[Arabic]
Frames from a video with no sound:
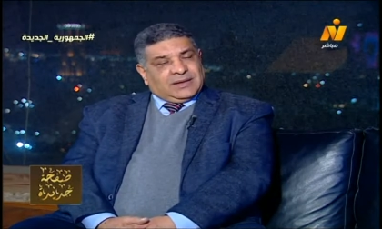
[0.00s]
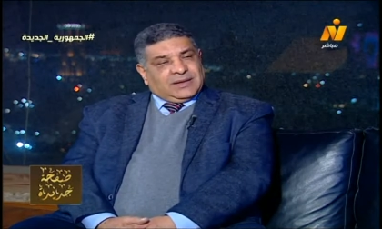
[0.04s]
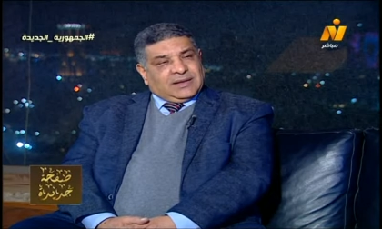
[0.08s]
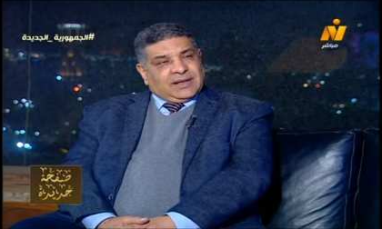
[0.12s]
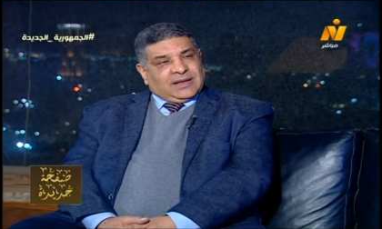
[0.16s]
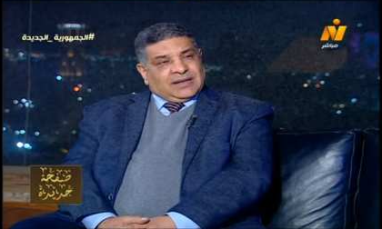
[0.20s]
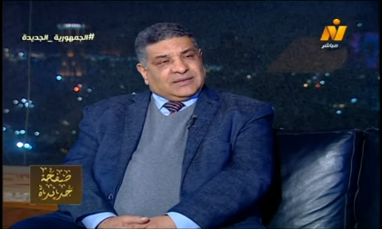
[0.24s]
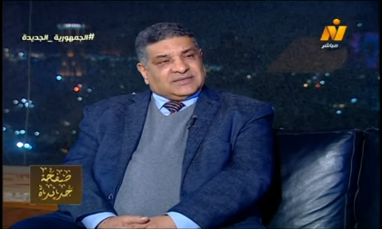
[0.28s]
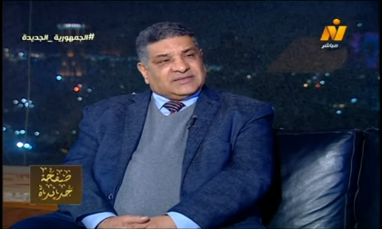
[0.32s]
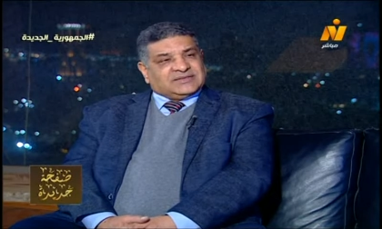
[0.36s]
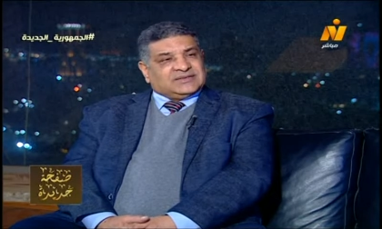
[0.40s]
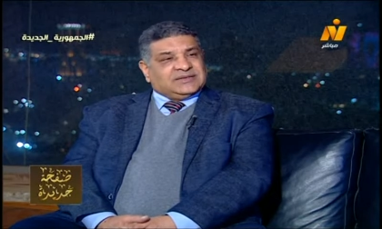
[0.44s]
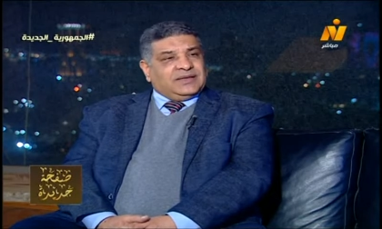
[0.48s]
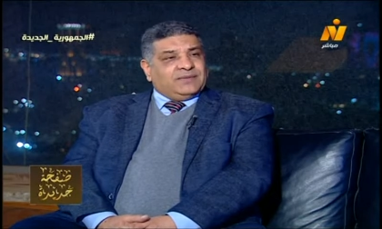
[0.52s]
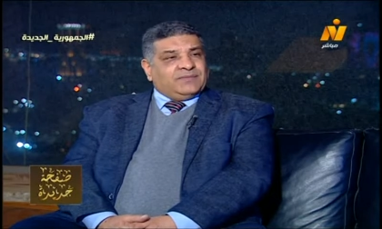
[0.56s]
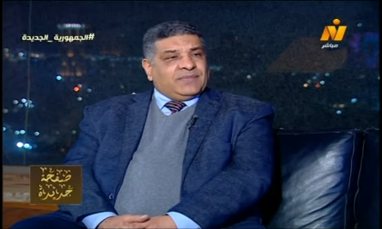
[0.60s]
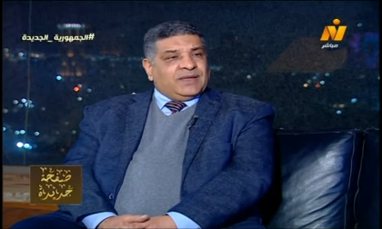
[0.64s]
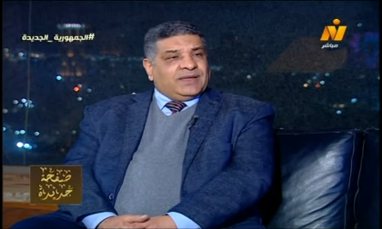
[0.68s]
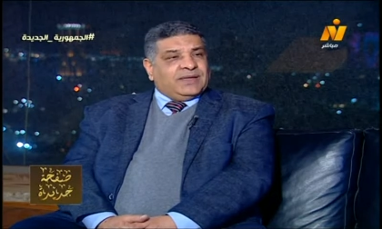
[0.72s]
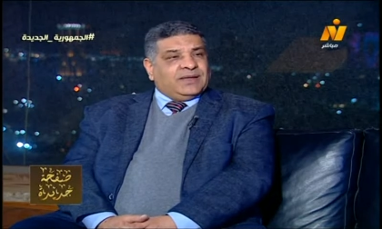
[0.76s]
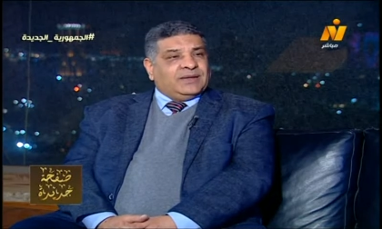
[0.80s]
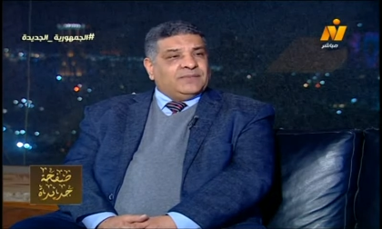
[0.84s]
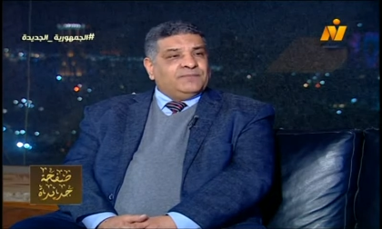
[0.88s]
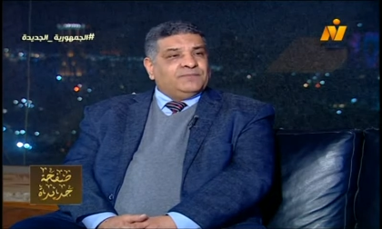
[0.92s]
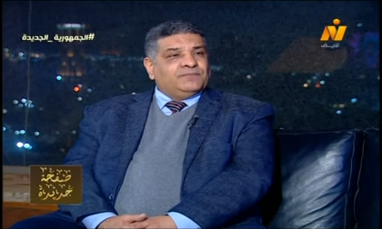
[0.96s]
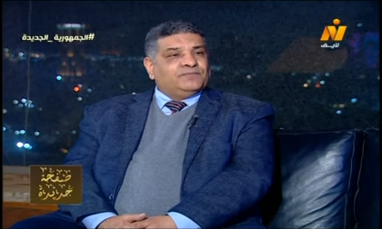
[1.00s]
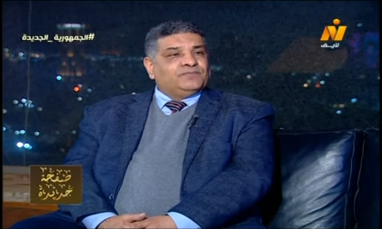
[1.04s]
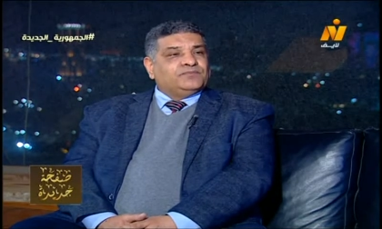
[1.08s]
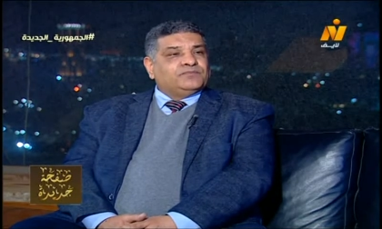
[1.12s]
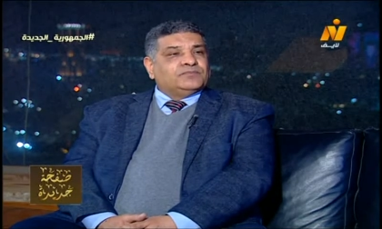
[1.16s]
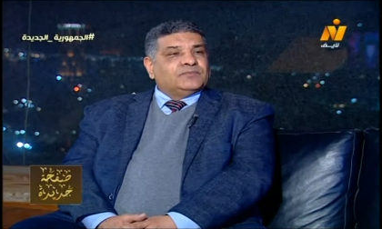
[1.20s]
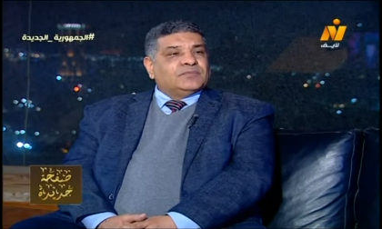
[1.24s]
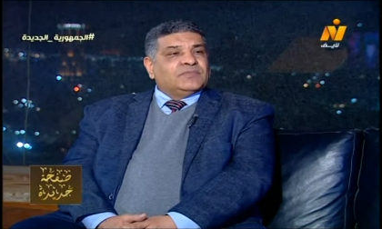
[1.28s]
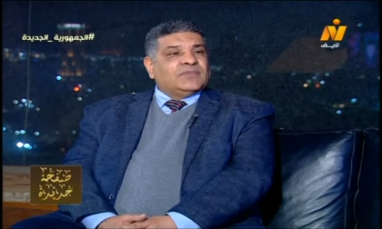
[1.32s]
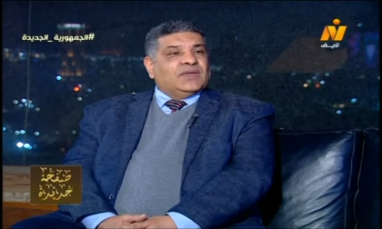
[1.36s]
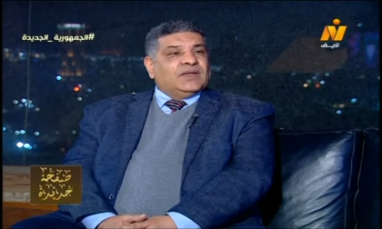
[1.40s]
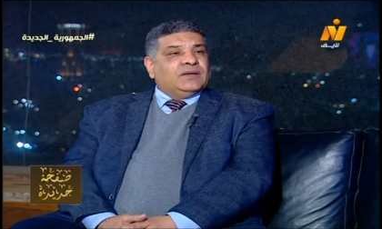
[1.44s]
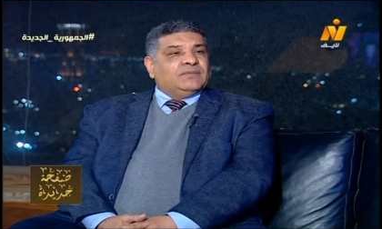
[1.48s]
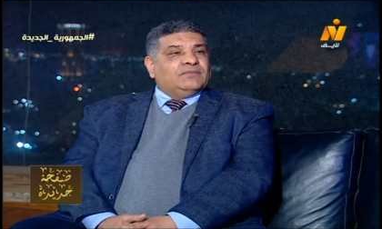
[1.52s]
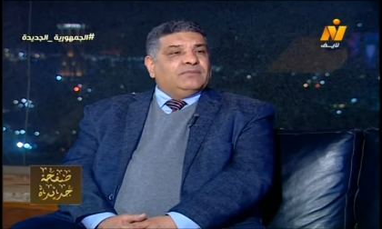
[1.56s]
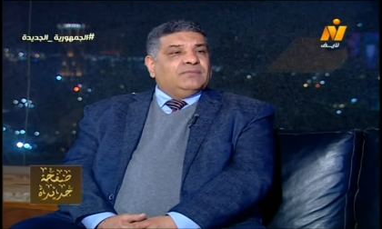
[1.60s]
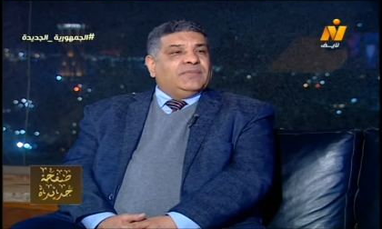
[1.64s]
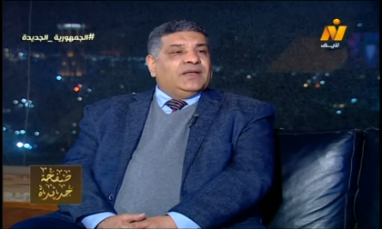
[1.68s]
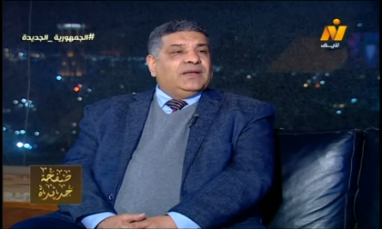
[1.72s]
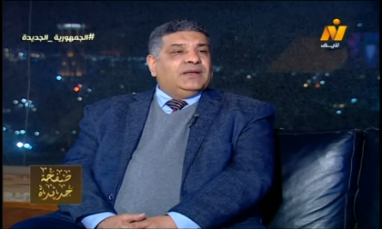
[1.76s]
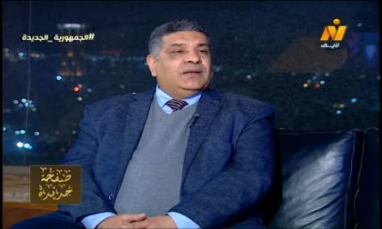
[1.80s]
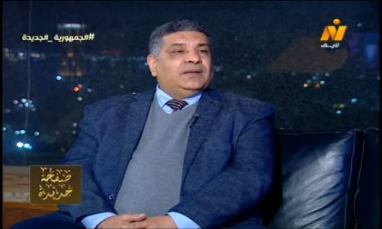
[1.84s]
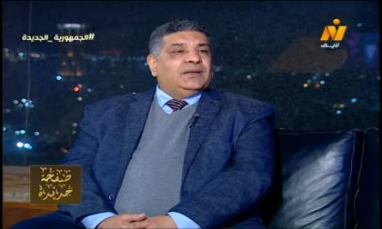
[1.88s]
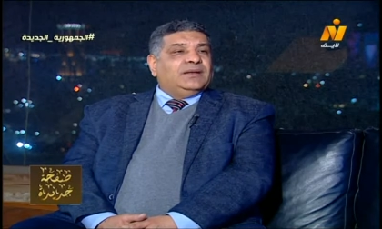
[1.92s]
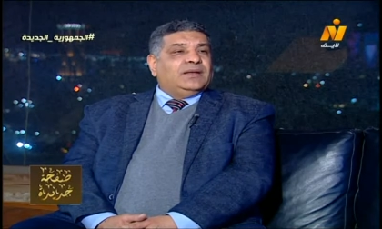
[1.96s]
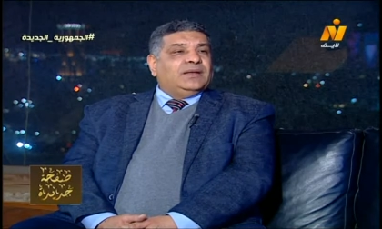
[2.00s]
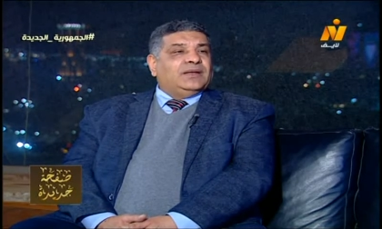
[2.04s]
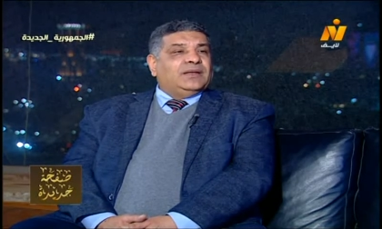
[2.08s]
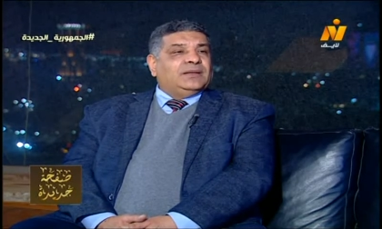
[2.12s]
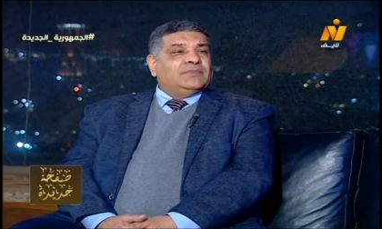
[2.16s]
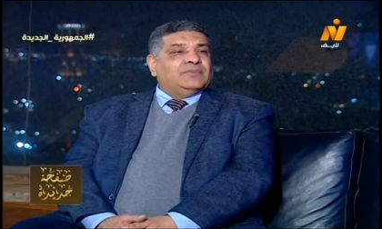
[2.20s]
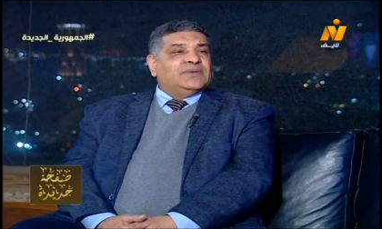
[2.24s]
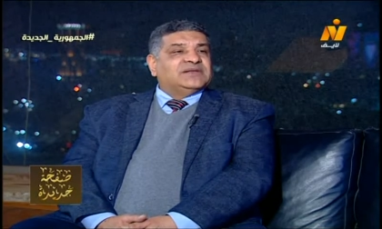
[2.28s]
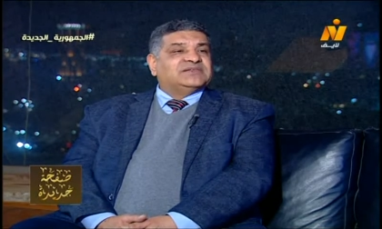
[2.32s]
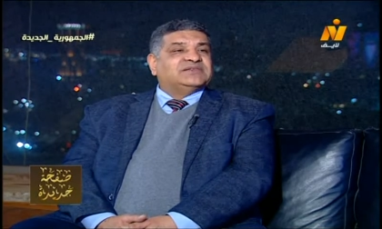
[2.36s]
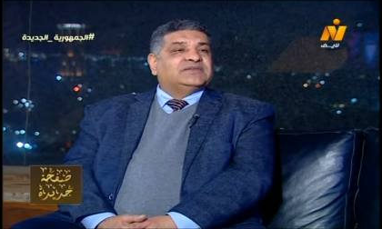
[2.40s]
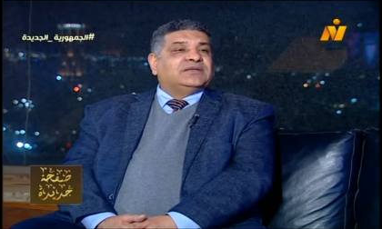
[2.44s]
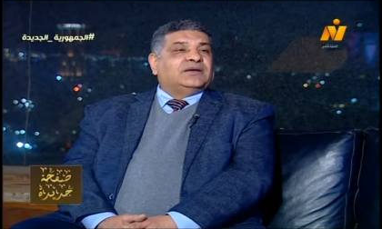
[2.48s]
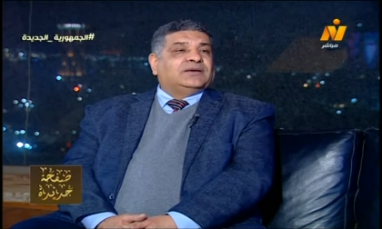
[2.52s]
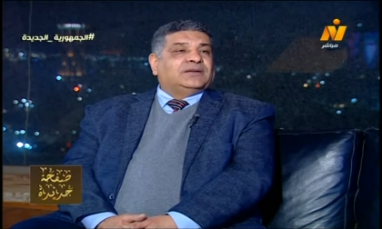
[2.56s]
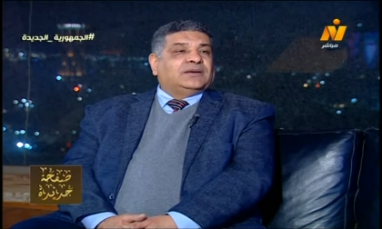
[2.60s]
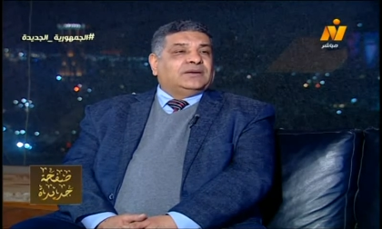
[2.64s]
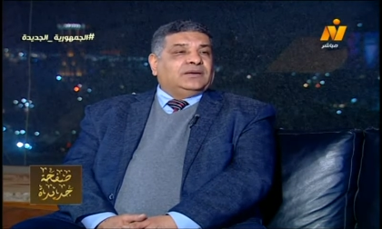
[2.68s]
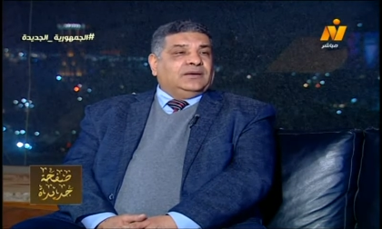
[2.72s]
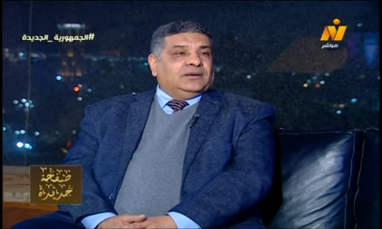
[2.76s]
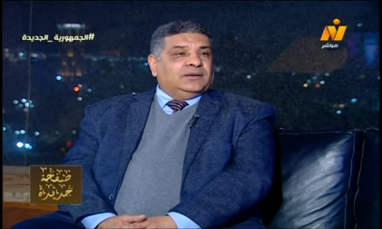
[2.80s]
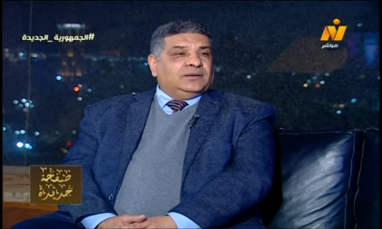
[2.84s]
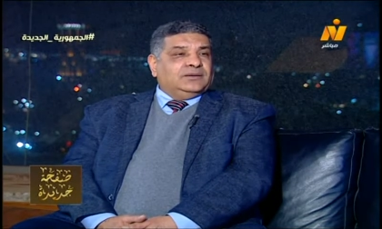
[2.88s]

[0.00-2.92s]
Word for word: قسمها بالمسطرة